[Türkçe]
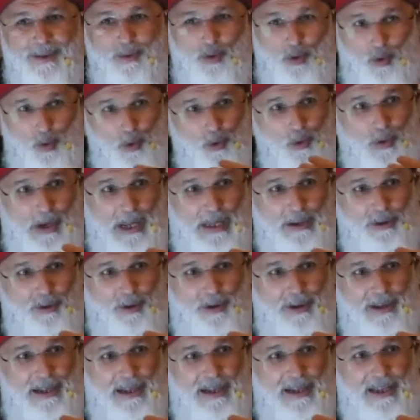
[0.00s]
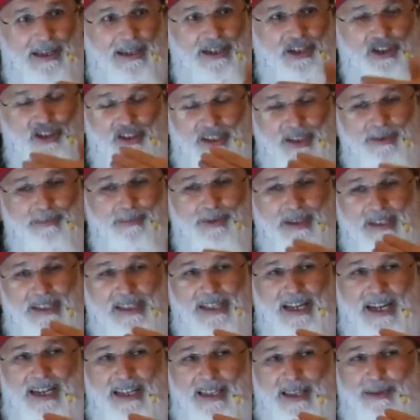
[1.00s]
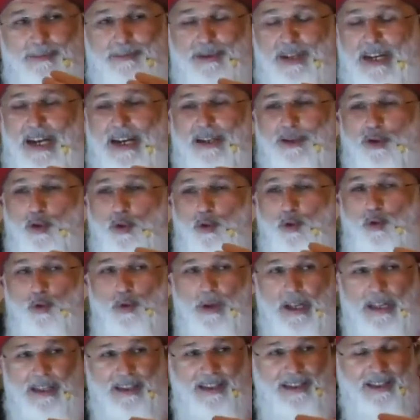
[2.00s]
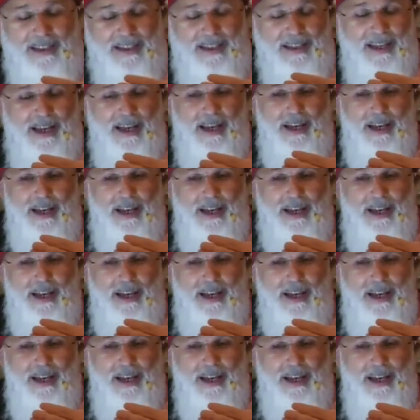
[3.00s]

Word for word: Suret olarak. İşte bizler de birer suretiz.